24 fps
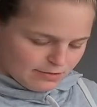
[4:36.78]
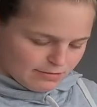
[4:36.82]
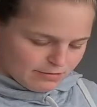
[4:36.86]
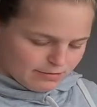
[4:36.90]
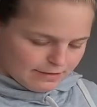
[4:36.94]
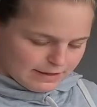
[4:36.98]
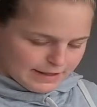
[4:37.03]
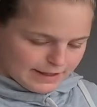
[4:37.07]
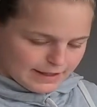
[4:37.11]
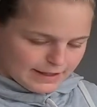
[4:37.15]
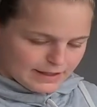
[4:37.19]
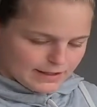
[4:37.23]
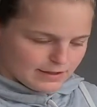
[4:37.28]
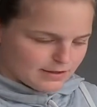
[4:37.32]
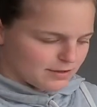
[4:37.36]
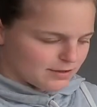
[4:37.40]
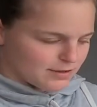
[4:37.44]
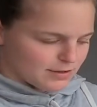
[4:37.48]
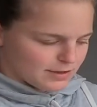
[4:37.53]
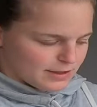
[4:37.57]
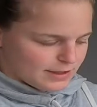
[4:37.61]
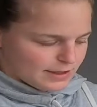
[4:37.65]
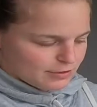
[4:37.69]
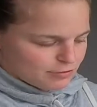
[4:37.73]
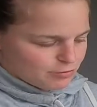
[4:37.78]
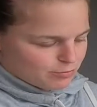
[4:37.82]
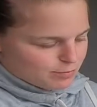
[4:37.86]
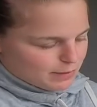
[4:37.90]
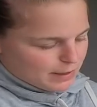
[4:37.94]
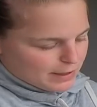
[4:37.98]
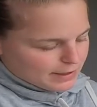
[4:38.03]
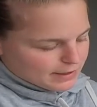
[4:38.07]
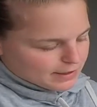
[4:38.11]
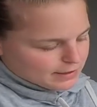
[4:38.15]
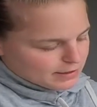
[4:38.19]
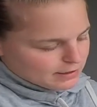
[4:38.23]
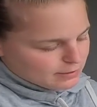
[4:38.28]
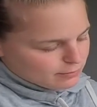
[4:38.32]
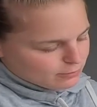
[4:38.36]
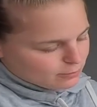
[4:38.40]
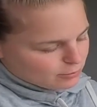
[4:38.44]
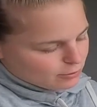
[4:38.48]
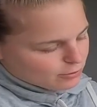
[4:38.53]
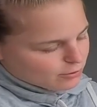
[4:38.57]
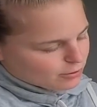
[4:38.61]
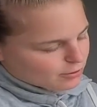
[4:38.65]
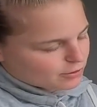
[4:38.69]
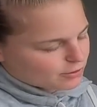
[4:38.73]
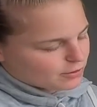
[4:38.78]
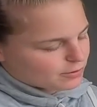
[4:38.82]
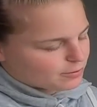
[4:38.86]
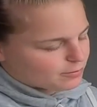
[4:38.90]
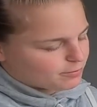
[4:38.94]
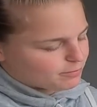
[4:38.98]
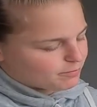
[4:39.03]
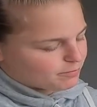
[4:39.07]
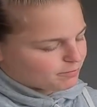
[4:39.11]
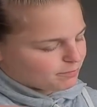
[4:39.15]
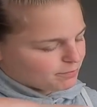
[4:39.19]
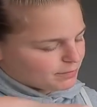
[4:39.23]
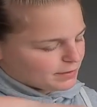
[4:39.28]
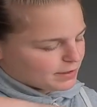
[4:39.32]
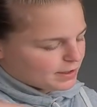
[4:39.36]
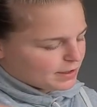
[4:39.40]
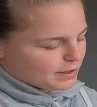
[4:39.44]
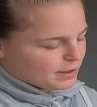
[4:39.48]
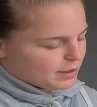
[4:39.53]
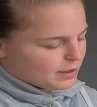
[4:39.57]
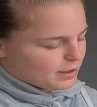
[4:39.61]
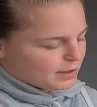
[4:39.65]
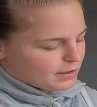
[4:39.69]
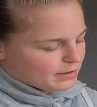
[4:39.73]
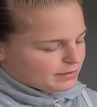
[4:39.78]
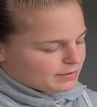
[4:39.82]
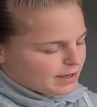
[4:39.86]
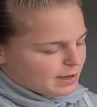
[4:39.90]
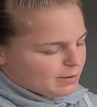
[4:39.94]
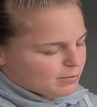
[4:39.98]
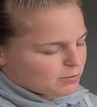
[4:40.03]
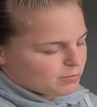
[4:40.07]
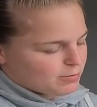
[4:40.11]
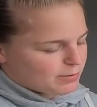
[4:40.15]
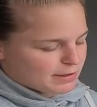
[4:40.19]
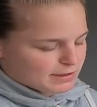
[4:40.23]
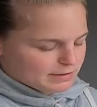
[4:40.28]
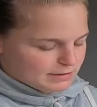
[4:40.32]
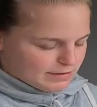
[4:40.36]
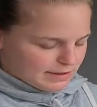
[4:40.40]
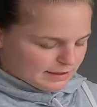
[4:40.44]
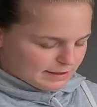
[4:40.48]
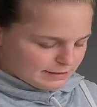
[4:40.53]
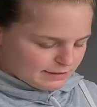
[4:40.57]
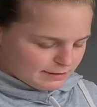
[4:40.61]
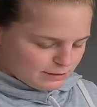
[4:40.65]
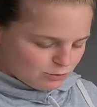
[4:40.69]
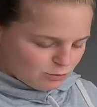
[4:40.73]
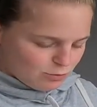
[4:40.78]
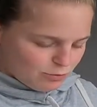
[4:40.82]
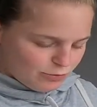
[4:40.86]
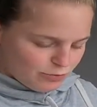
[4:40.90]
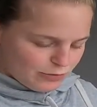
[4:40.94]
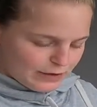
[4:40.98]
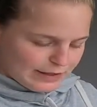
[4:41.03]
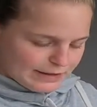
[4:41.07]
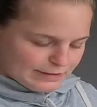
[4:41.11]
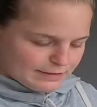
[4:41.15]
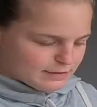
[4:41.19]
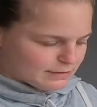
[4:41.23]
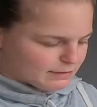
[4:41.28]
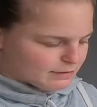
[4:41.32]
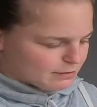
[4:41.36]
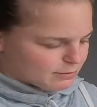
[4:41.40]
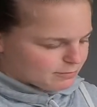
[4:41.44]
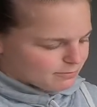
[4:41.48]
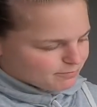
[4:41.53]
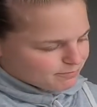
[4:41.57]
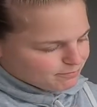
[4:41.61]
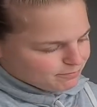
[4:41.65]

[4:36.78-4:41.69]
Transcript: weil äh, der Spatel von ähm, Thermomix, der ist so fest.